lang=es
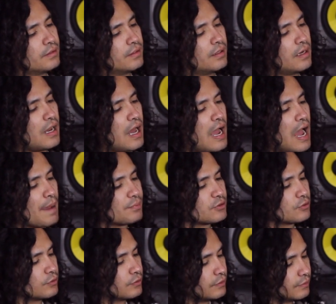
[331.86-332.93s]
la App
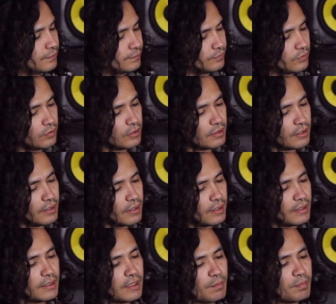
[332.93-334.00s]
Store donde tienen
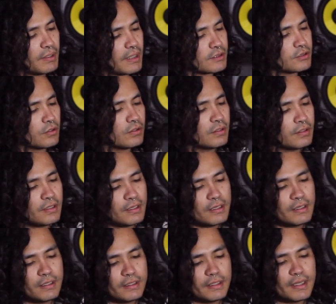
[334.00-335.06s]
aquí la aplicación.
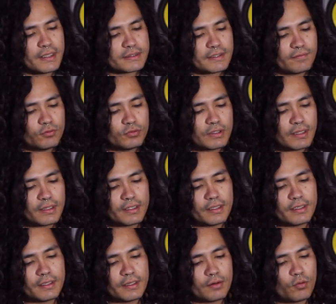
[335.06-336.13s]
Y en esta funda
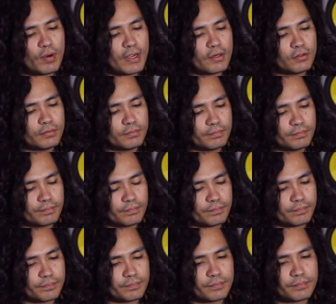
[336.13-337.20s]
de cuero
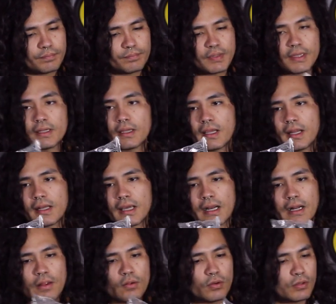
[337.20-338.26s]
viene el
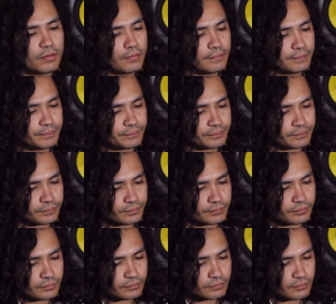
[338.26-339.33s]
cargador
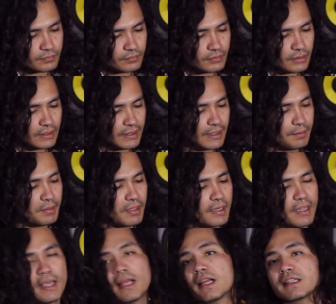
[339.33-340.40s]
y
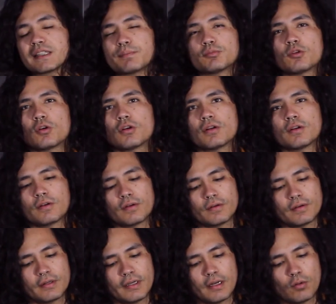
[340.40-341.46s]
viene el receptor,
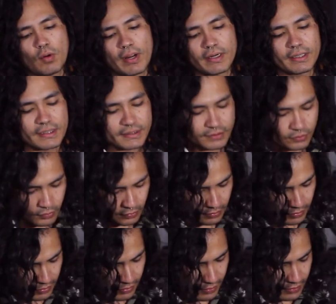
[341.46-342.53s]
el wireless, ¿no?
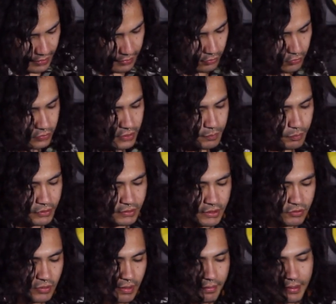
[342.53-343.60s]
Entonces, pues
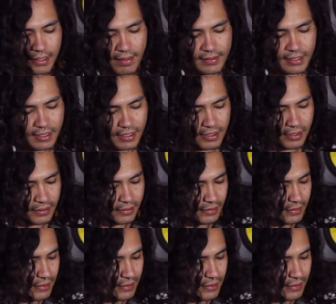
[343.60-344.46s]
es una verdadera